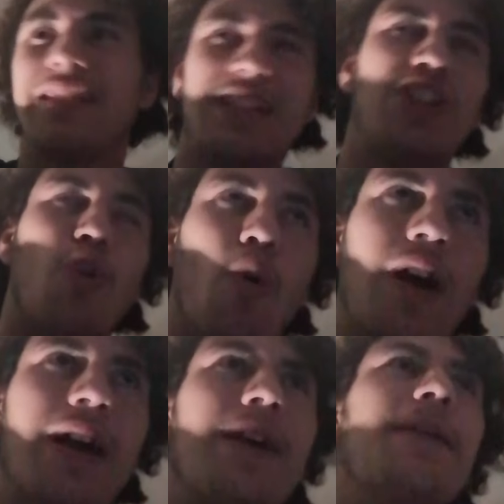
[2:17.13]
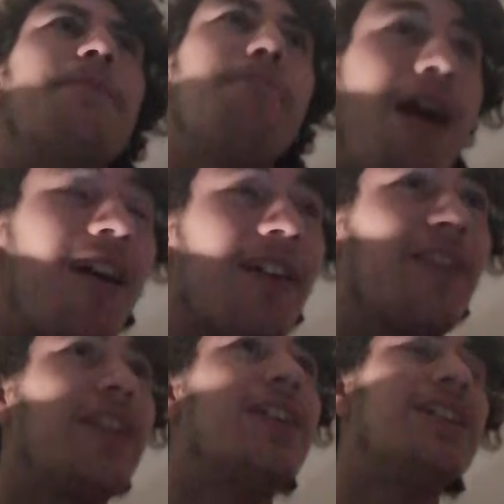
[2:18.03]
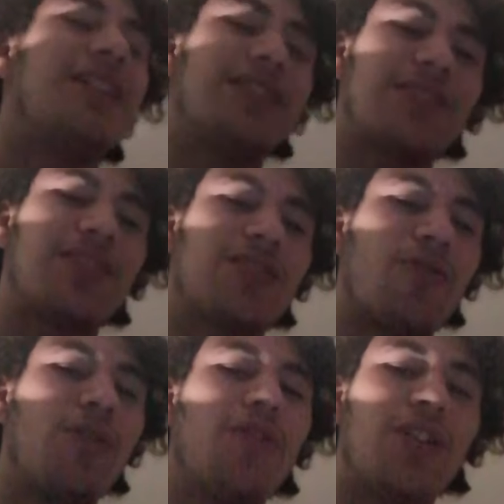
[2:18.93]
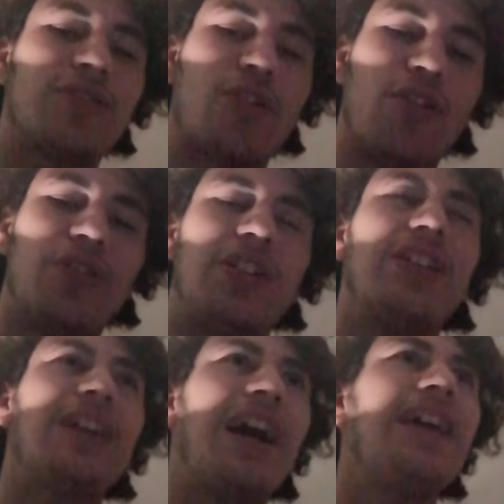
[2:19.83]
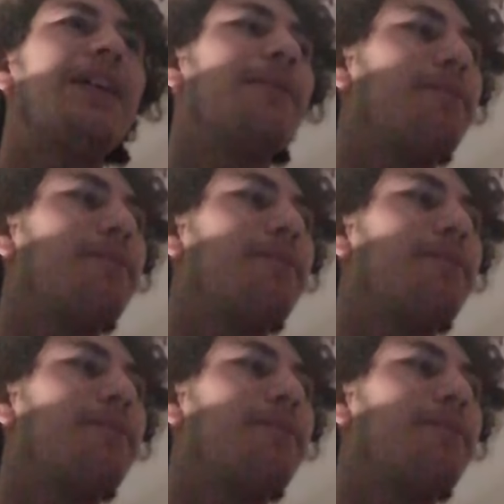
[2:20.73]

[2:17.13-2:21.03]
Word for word: die Tore machen. Also Sassuolo hat könnte die drei